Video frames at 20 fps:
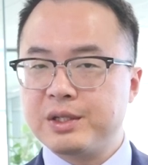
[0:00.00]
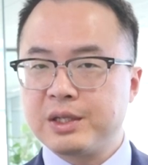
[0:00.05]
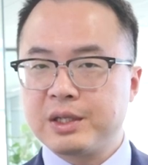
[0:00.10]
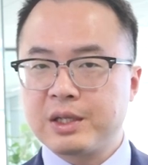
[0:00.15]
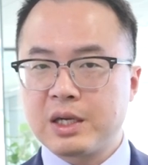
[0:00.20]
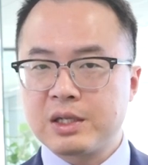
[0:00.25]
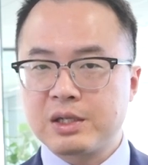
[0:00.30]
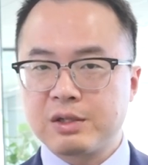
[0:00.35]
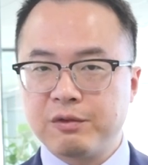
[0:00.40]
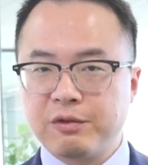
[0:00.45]
经
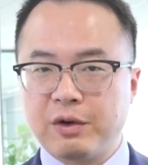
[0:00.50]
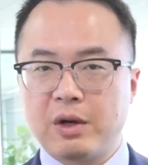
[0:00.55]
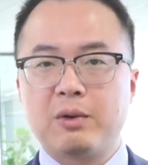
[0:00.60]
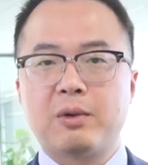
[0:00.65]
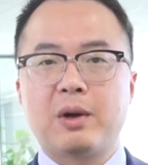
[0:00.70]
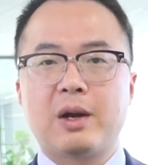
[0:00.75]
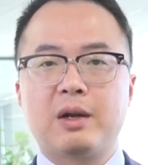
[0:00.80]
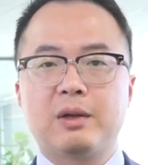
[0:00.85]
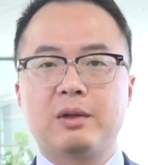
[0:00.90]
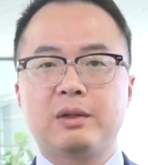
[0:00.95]
开始放
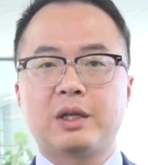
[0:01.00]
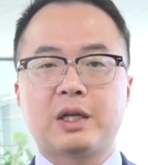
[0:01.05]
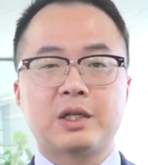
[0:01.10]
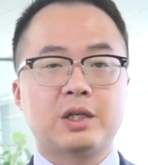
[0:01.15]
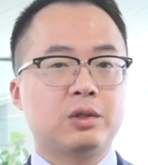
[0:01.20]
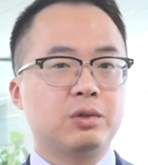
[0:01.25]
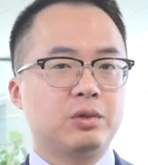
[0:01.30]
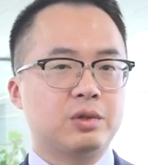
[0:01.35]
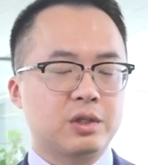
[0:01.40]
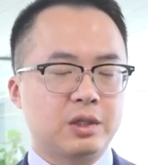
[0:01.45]
缓了。大
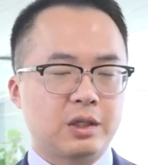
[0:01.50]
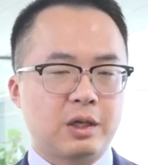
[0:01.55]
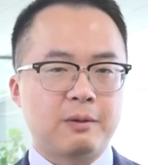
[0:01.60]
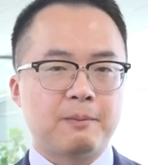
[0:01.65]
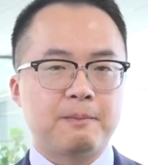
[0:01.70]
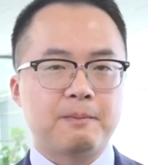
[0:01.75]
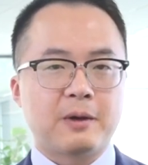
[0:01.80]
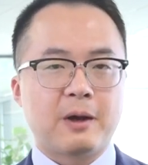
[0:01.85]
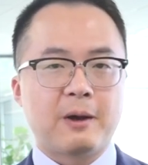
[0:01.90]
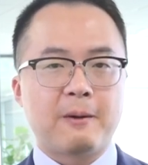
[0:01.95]
家都知道
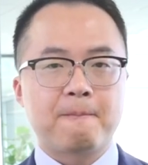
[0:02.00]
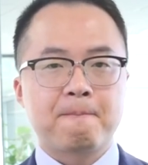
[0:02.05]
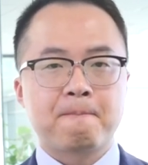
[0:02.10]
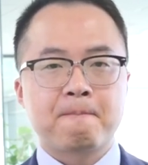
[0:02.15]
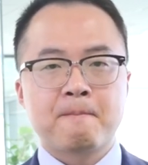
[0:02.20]
啊。